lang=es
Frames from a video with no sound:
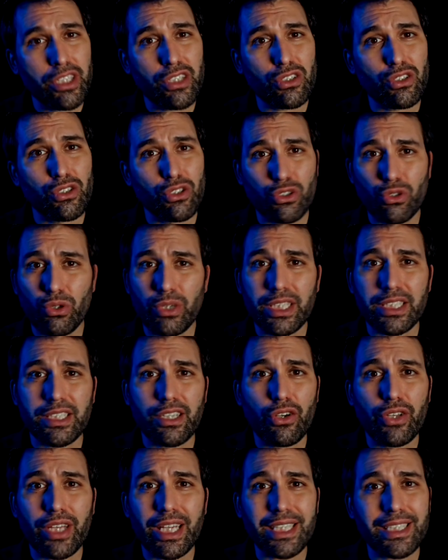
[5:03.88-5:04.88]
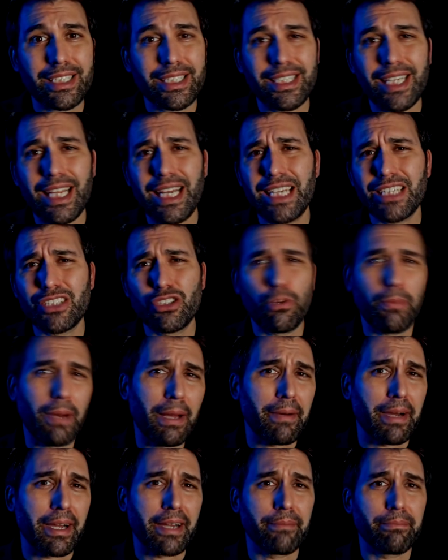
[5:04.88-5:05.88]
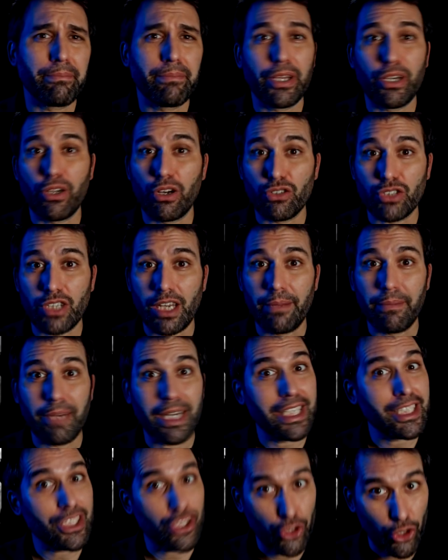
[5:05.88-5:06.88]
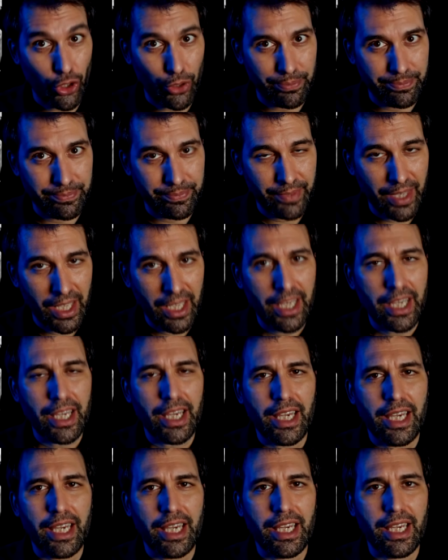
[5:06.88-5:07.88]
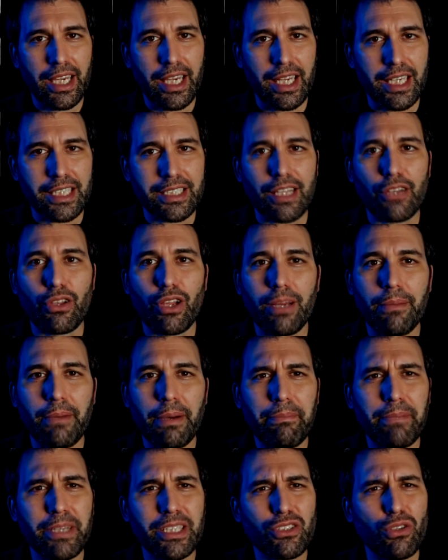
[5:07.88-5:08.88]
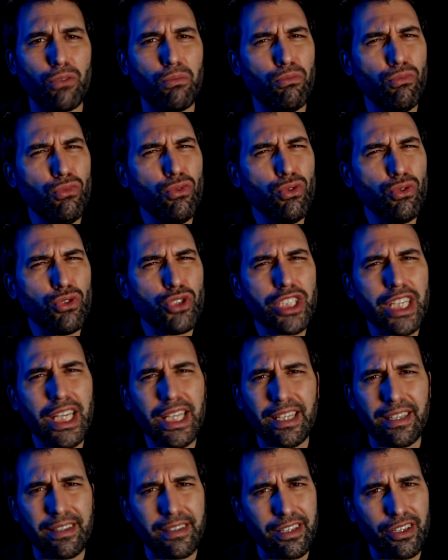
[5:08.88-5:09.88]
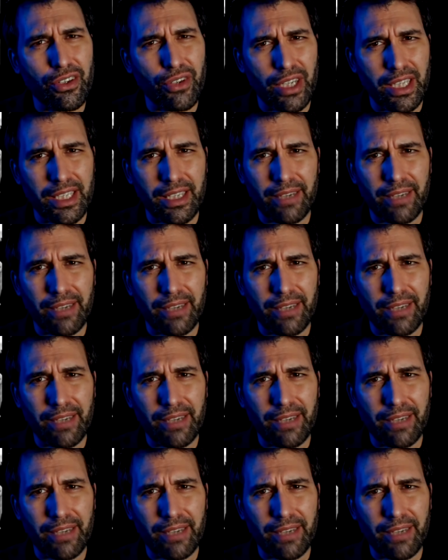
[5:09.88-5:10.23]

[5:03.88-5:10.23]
Unidos los cohetes de Goddard se las soplaban, pero a los alemanes no. El Estado alemán prestó mucha atención